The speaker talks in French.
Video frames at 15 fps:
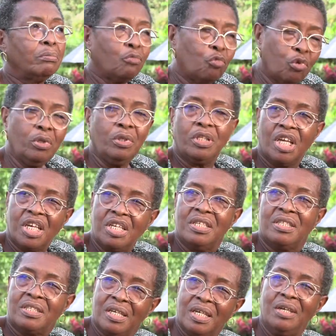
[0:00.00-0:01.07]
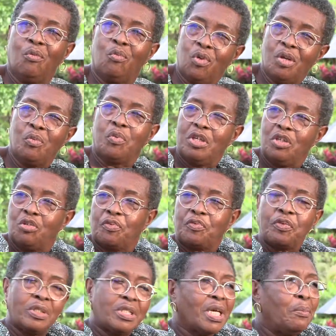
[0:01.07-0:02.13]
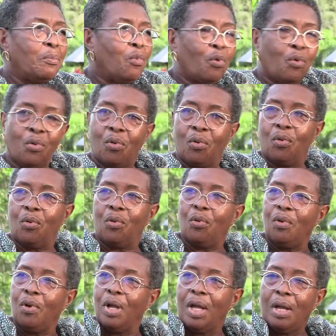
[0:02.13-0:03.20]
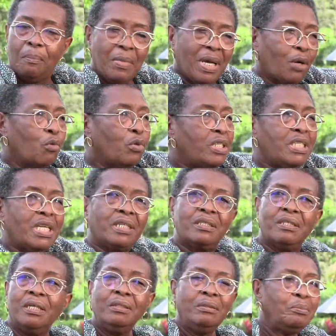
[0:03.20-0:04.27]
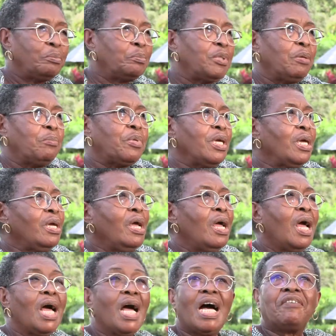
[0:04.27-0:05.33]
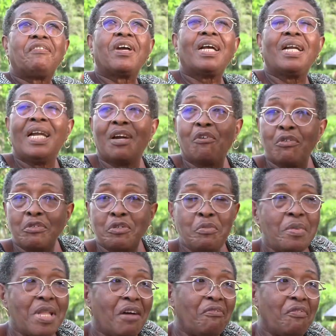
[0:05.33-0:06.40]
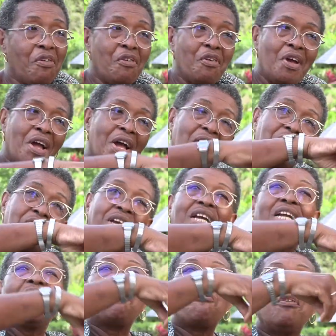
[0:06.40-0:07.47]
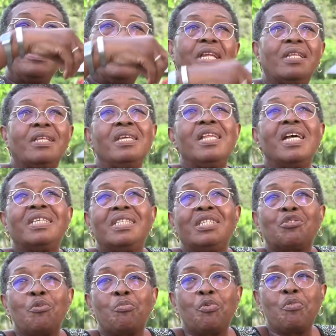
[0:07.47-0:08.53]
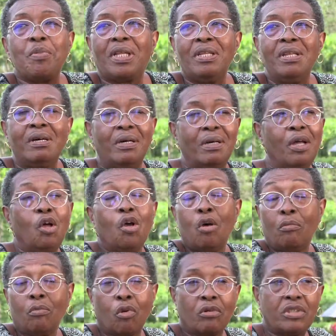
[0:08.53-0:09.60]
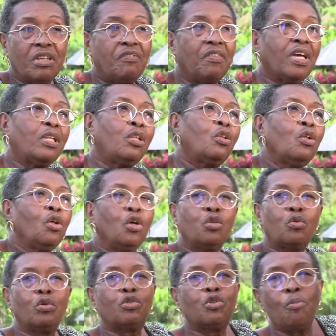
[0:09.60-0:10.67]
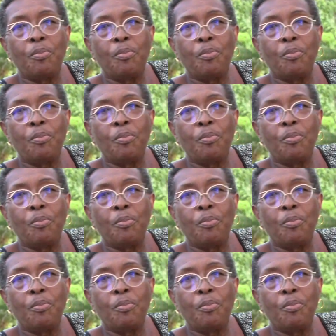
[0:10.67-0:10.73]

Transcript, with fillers: Oui, déguisé, oui, oui, je faisais mon mercredi des Cendres, bien, bien, avec les costumes d'avant, avec les cornettes qui n'existent plus maintenant. Donc c'est vrai, tout se